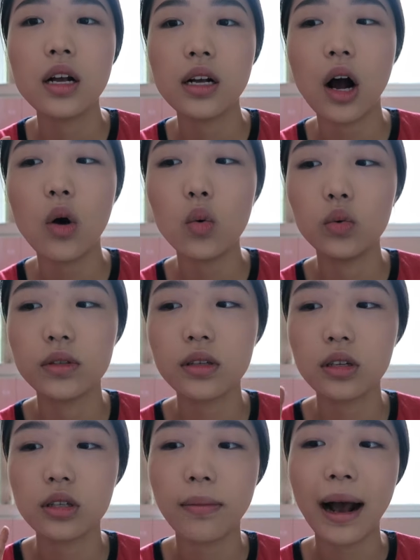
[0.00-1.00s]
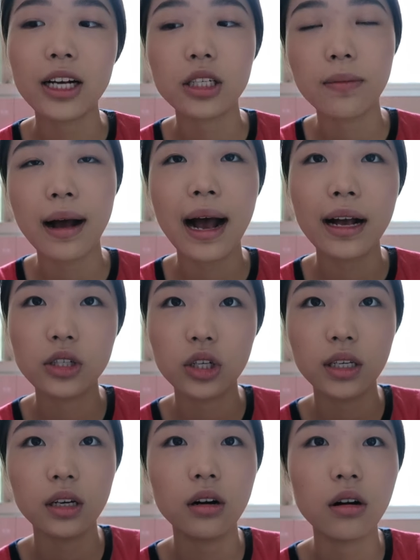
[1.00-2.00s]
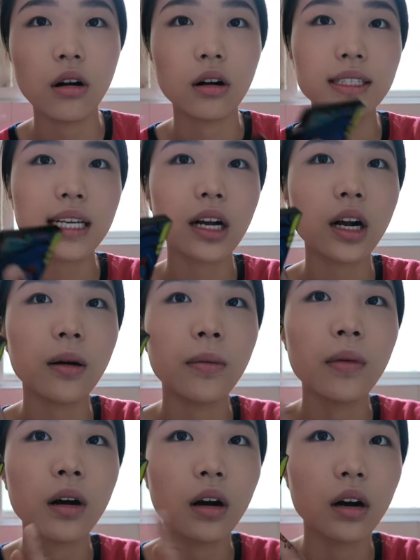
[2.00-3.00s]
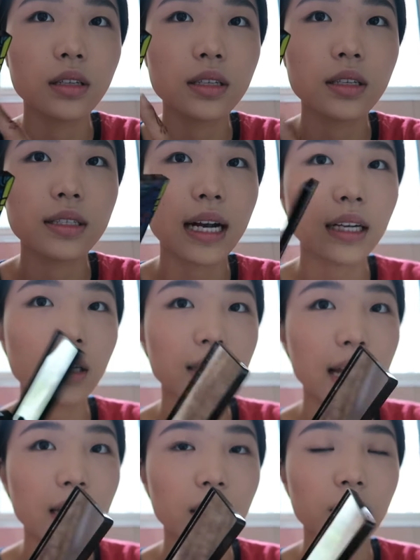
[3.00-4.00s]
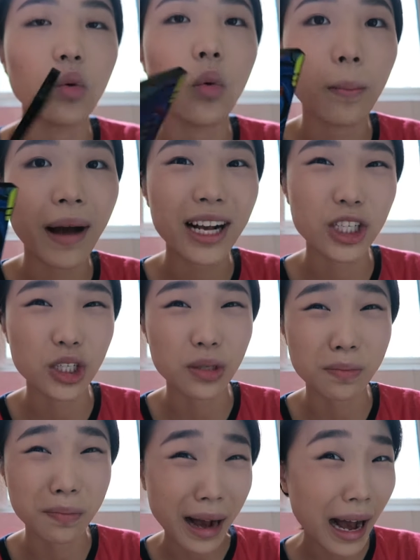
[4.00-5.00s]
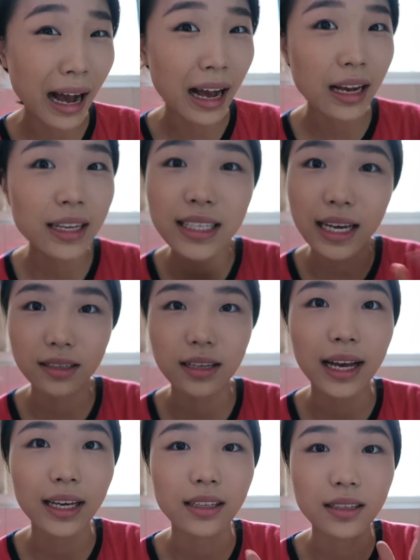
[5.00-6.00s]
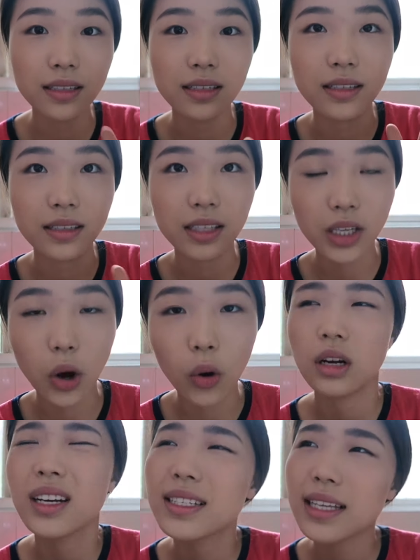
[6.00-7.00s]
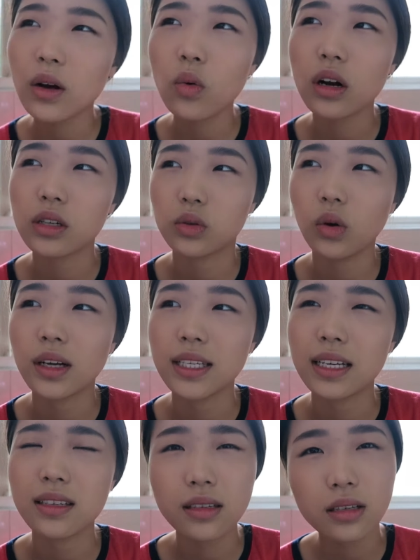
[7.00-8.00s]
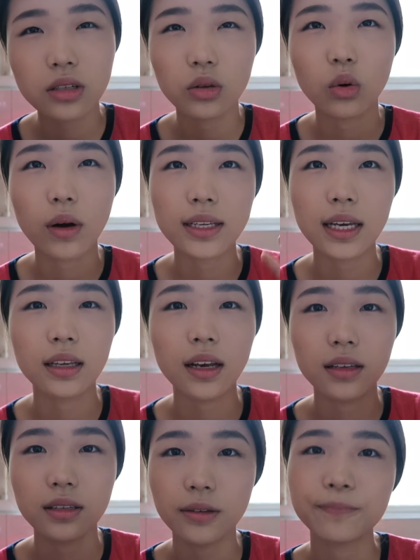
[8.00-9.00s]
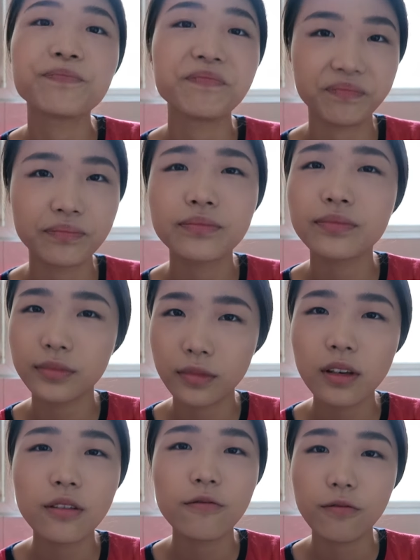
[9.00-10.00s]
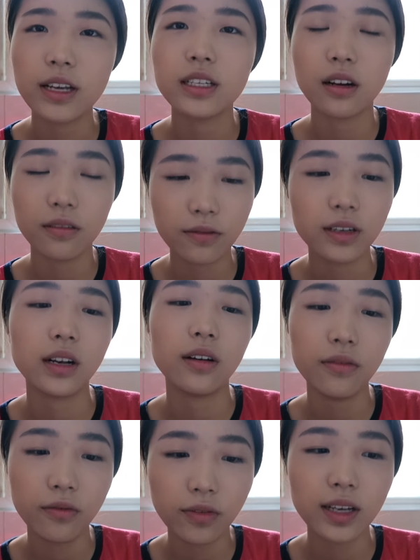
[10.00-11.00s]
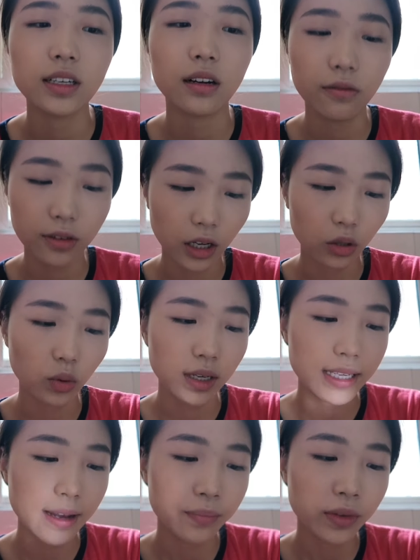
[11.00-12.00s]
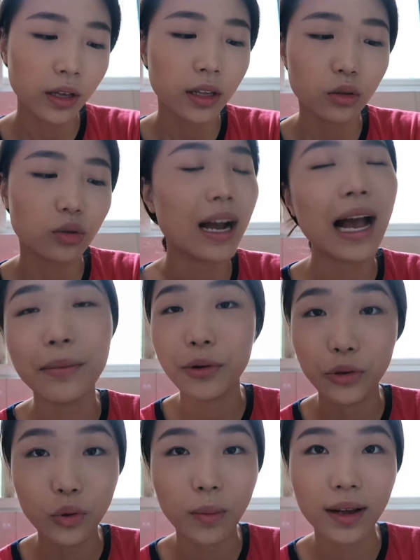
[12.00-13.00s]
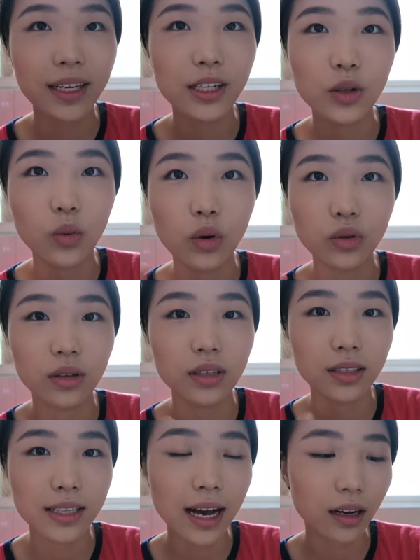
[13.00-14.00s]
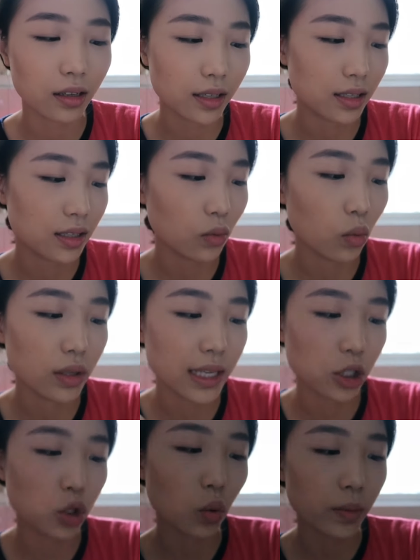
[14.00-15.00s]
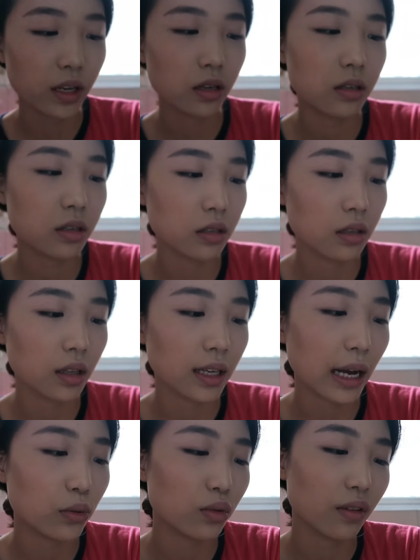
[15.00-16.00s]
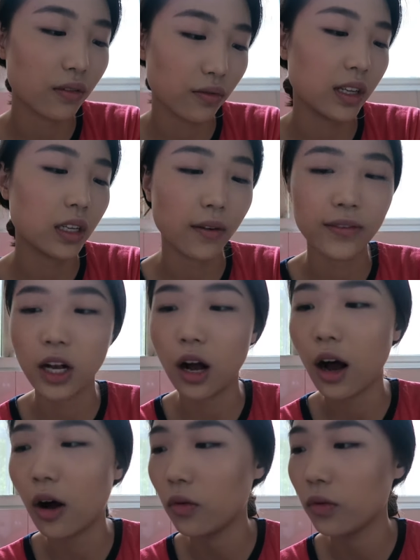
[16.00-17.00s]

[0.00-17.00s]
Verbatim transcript: 然后5色是88，这一盒加上盒子加上眼影一共88，颜色还可以自己挑。3块是多少钱？40多块钱的样子，非常非常非常推荐。虽然有用吧，但是我觉得这个价格以及我在手臂试色的感觉非常非常好。